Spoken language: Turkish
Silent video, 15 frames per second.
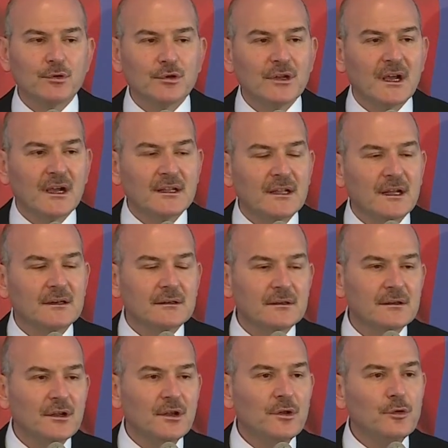bugüne kadar
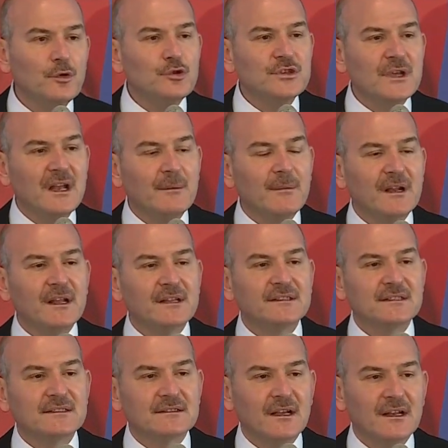üç elemanı
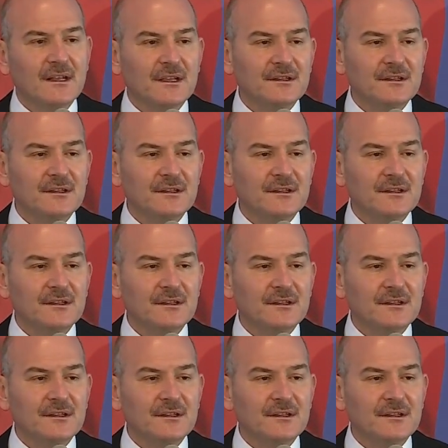etkisiz hale